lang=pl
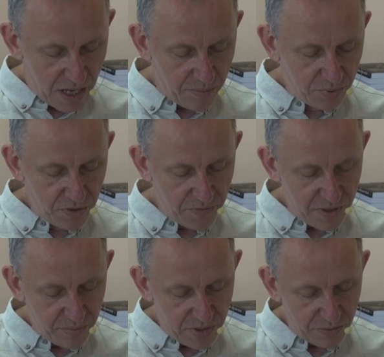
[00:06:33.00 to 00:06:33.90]
A
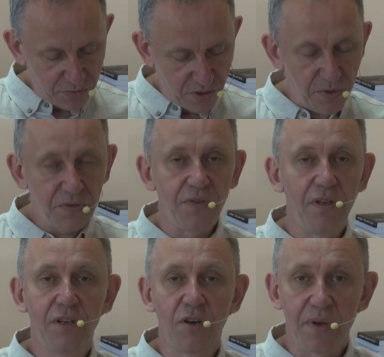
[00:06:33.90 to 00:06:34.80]
budowa była tuż obok
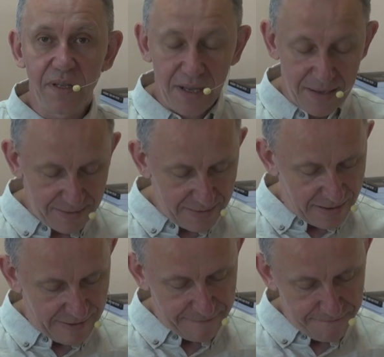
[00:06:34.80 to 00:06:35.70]
willi
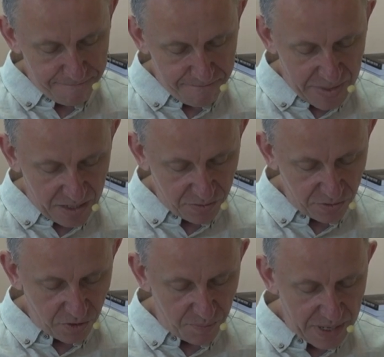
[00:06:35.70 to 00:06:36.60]
komendanta
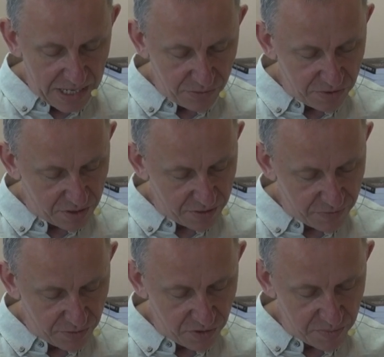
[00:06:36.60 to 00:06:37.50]
który opalał się ze
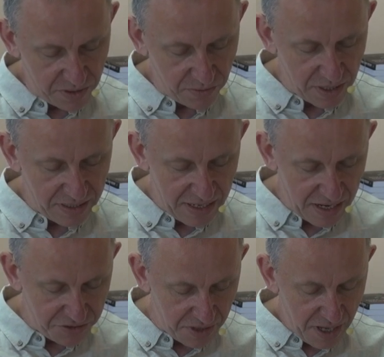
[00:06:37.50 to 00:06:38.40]
swoją kobietą na
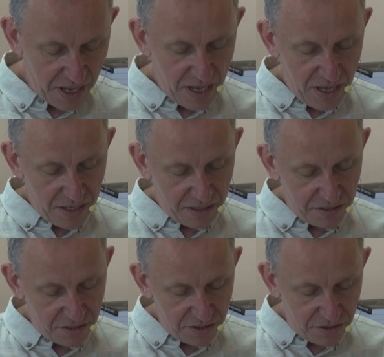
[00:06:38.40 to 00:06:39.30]
tarasie.
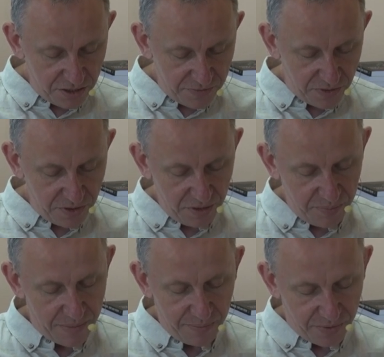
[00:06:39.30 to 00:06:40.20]
Kiedy życi zwolnili
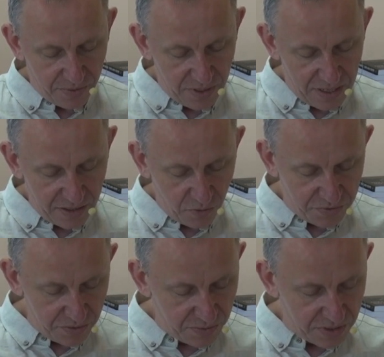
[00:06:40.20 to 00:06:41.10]
tempo, Landau
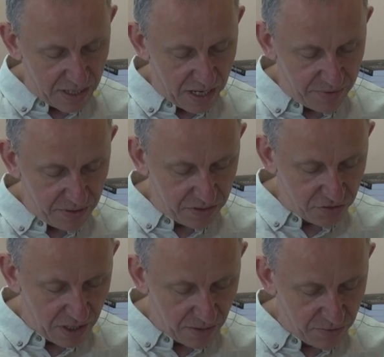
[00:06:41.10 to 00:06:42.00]
przyniósł karabin i
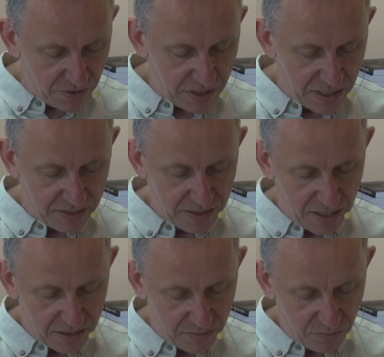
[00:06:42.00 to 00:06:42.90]
strzelał do nich raz
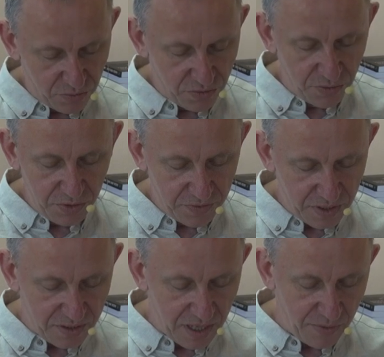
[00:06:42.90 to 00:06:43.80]
za razem. Dużo ludzi
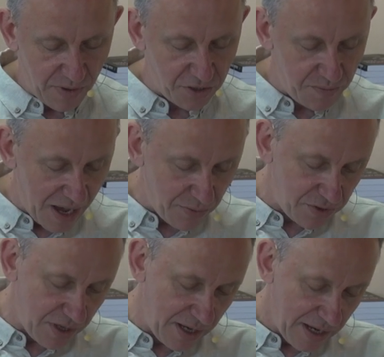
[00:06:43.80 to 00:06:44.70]
wtedy zabił, a śmiał
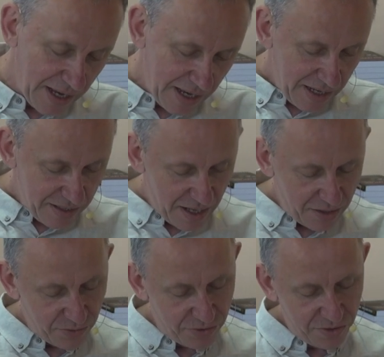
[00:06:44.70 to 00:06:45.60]
się,
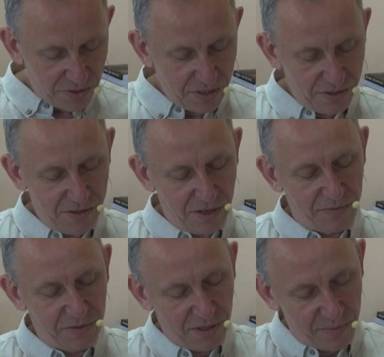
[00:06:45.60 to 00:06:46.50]
taką szkodę
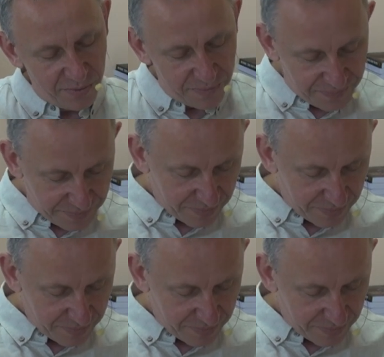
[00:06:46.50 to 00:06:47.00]
Ginterowi zrobił.